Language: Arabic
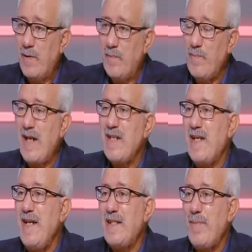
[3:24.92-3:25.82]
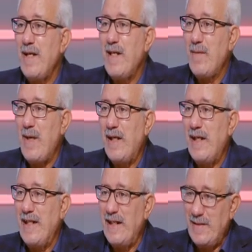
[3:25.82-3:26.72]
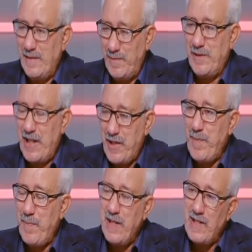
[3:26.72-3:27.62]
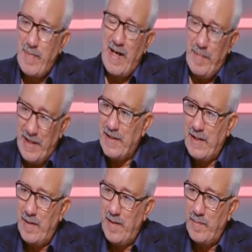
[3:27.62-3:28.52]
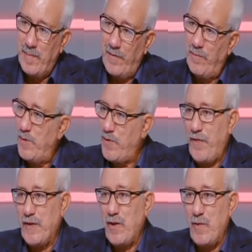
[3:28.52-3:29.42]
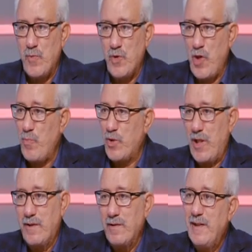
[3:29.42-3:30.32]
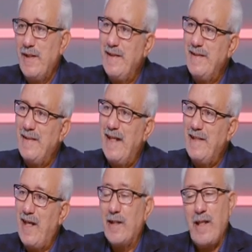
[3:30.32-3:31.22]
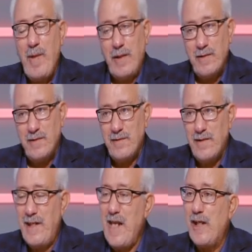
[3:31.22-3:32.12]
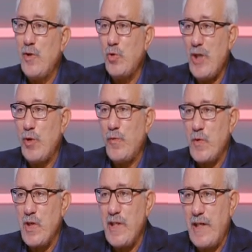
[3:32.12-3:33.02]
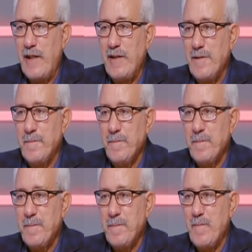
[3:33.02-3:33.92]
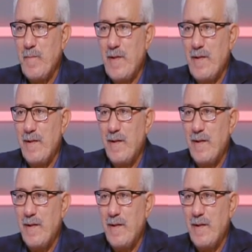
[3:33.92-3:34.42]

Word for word: يومنا ما انا زعلت بقى ان انا يعني التدريب بالنسبه لي بعدت آه، مش فتره المستشار مرتضى والله اه طبعا لان اكيد كنت هاخد فرصتي يعني اه لان انت